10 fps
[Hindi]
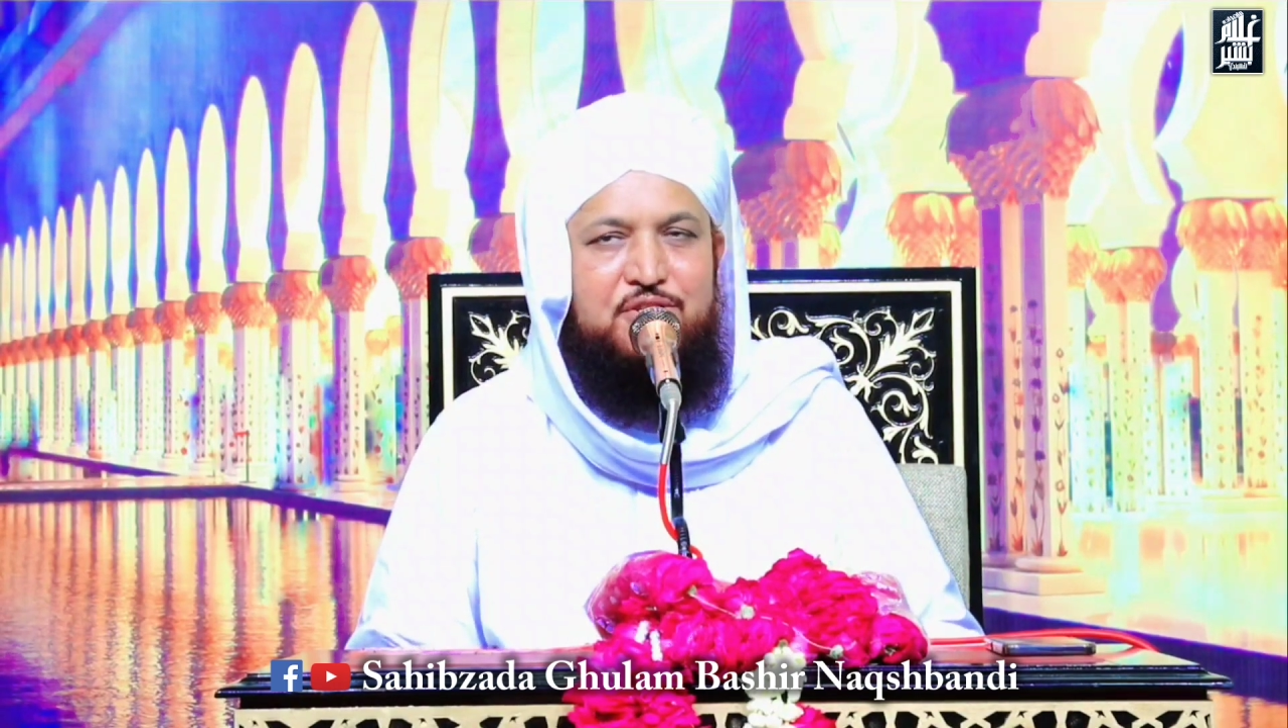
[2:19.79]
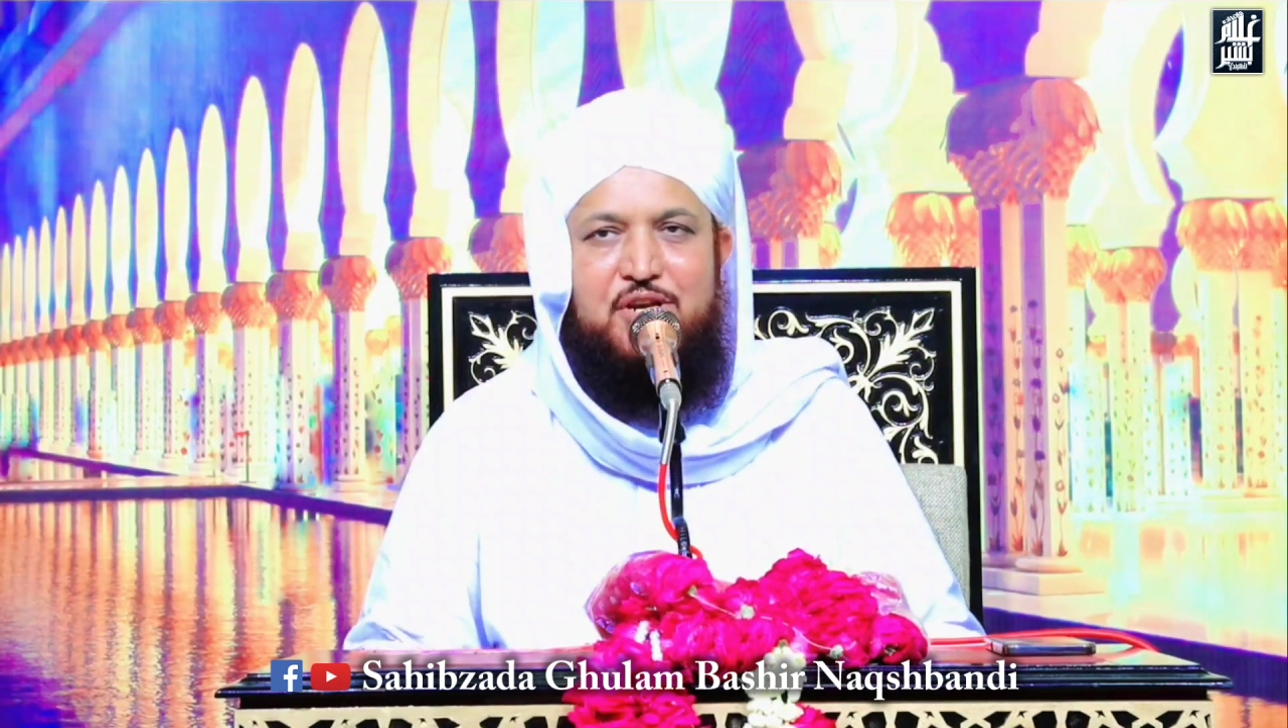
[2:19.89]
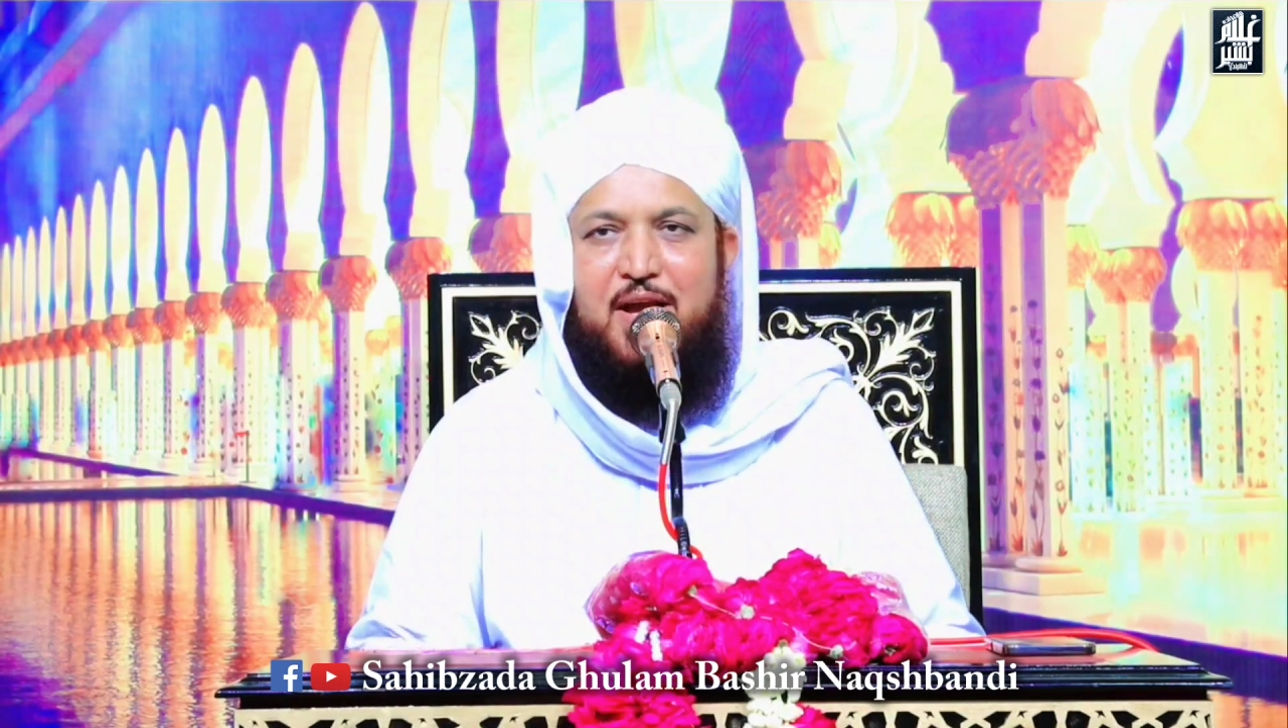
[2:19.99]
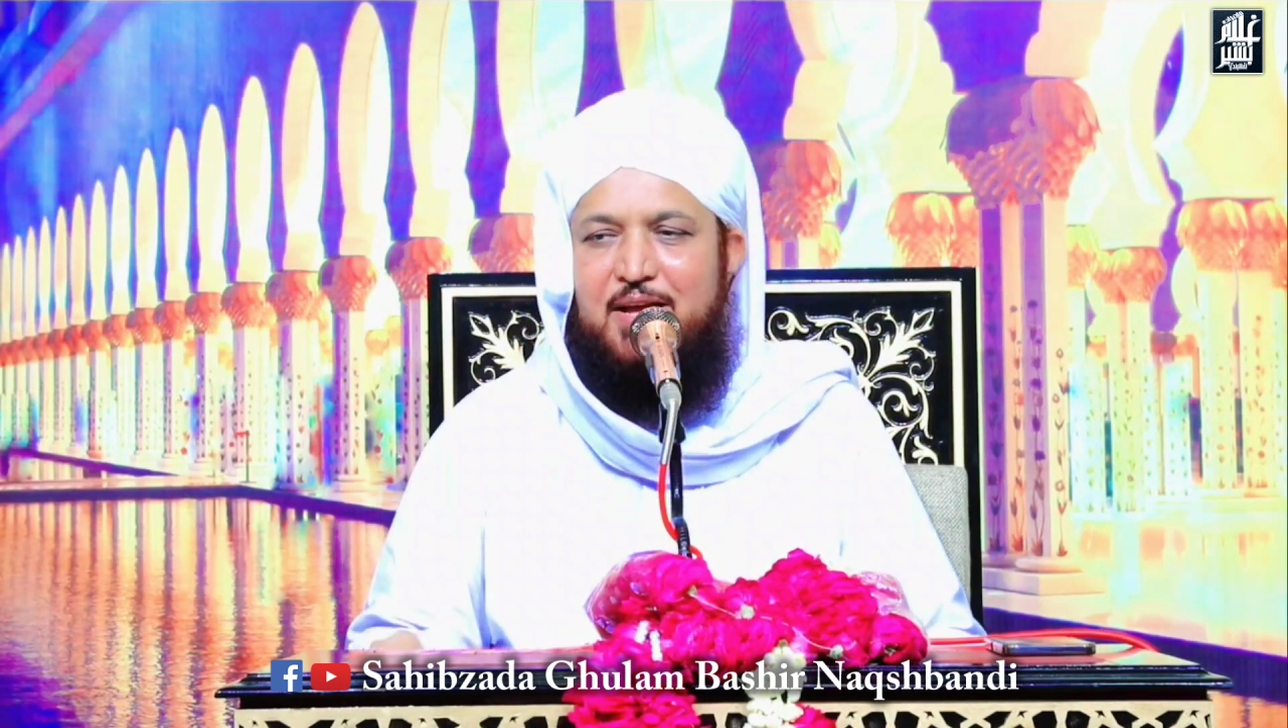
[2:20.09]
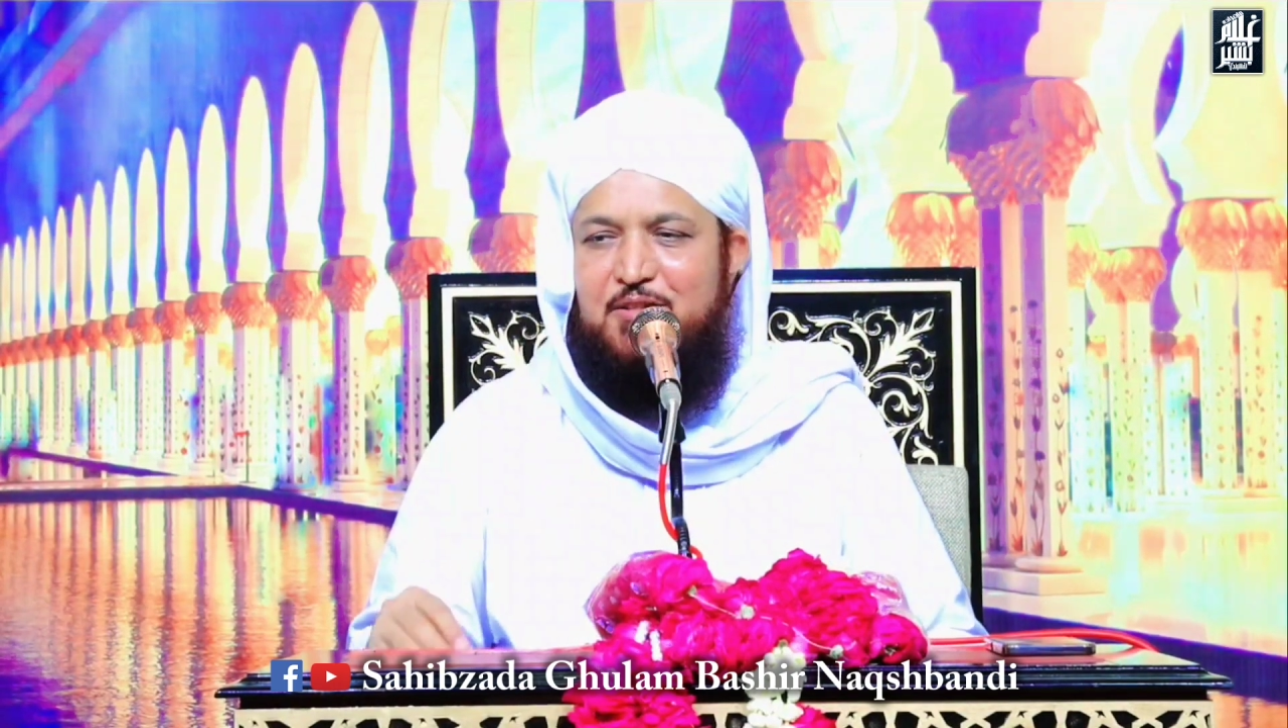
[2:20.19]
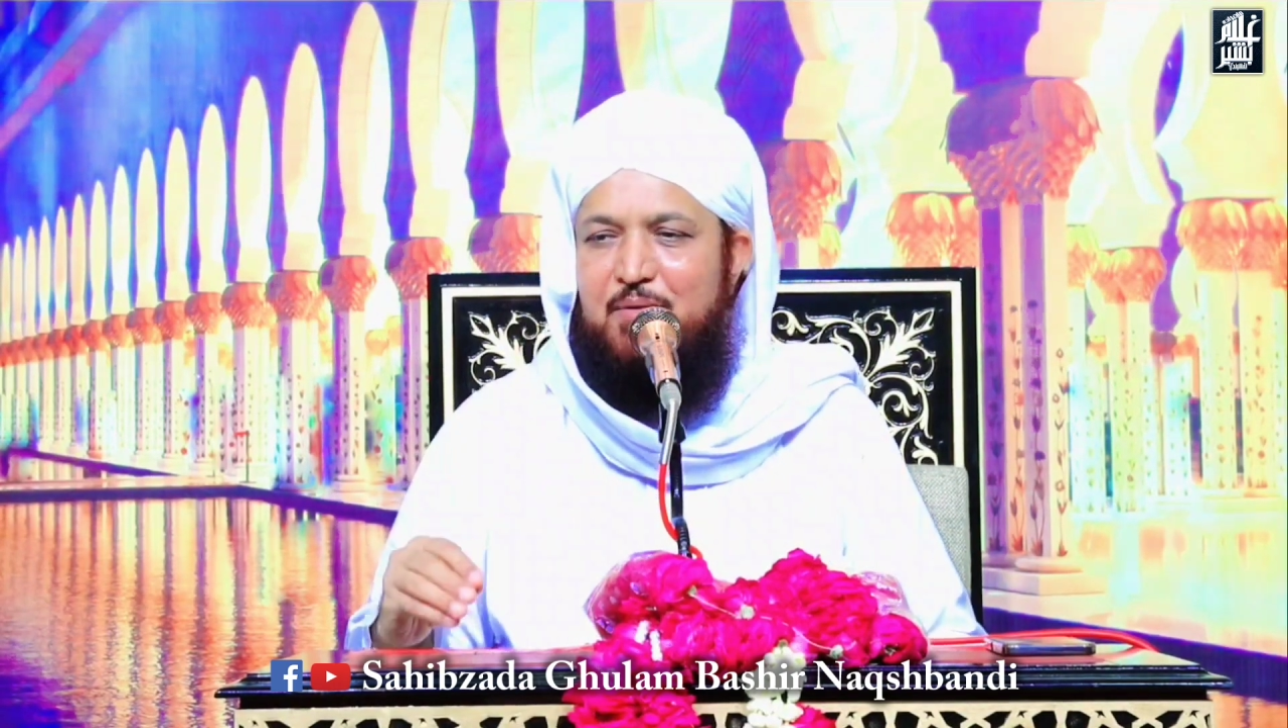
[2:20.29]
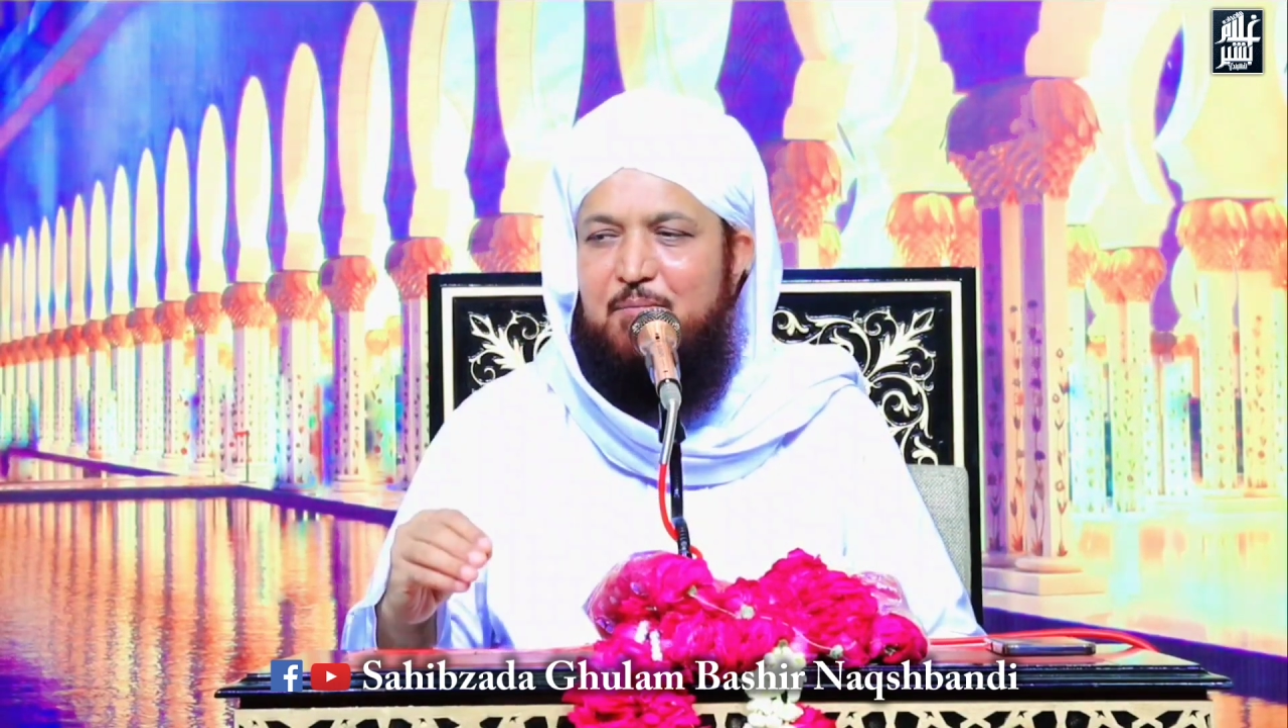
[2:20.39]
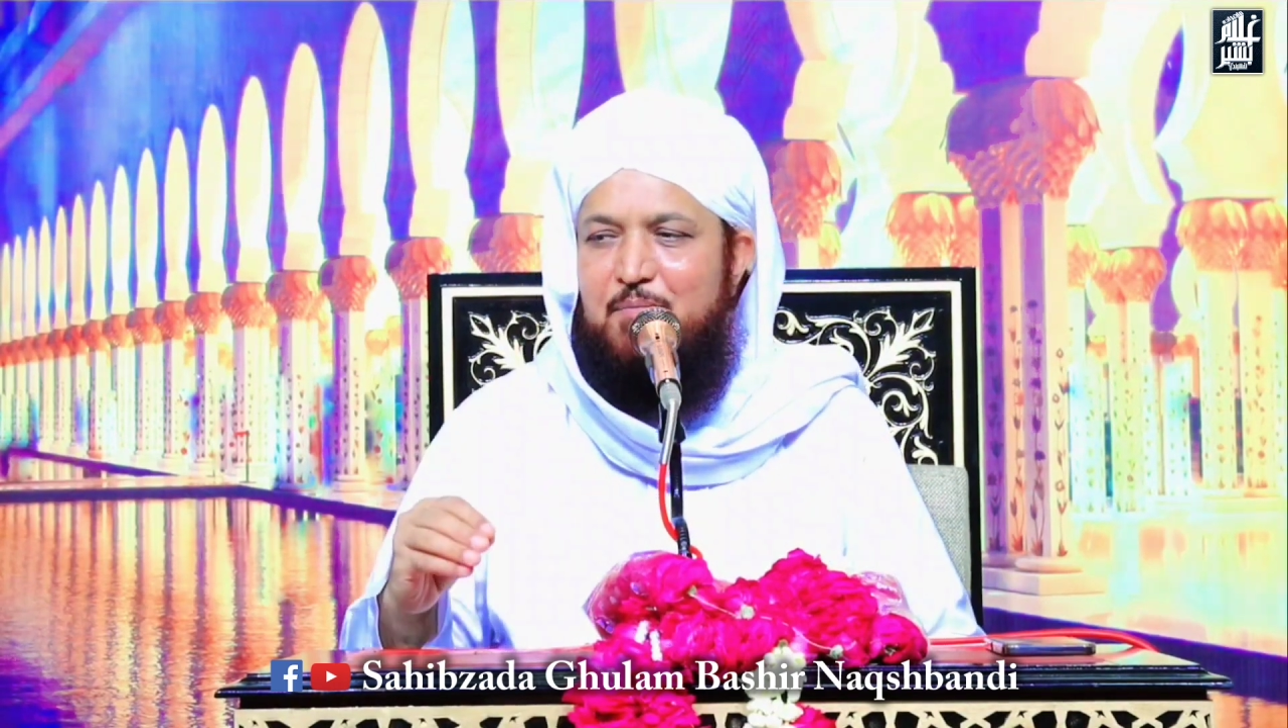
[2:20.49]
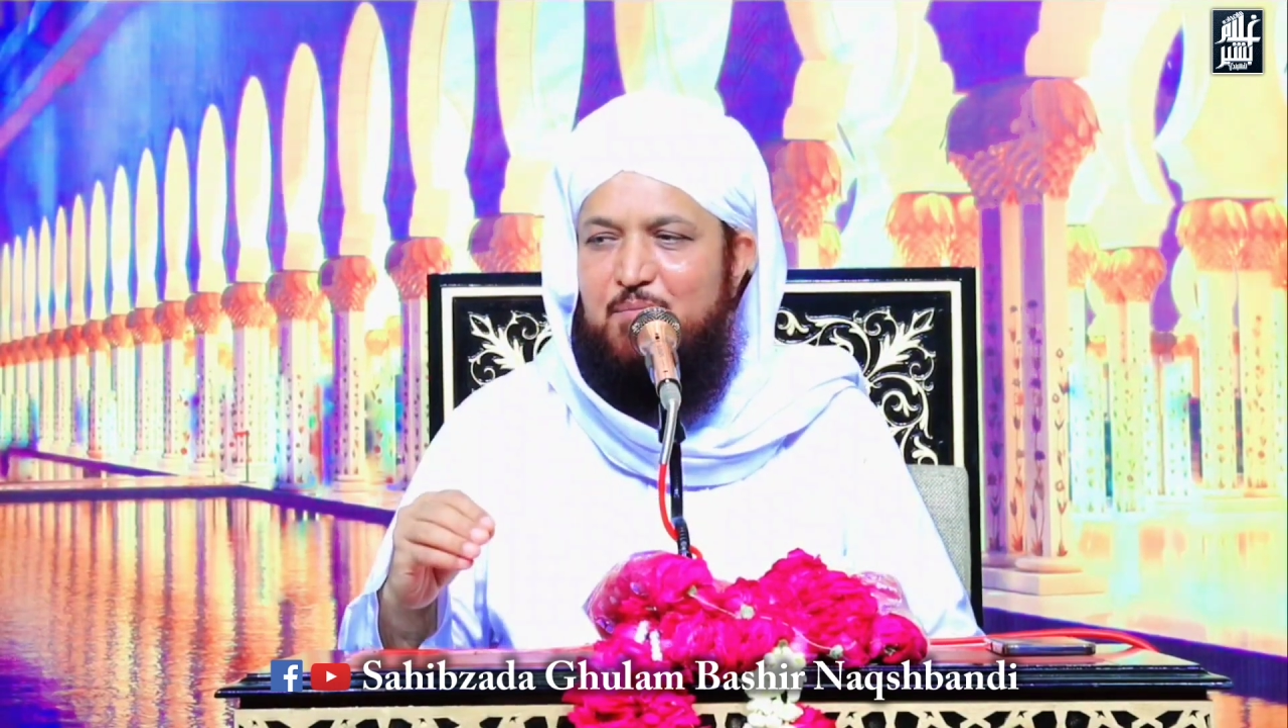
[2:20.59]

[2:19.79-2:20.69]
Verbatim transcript: शहद में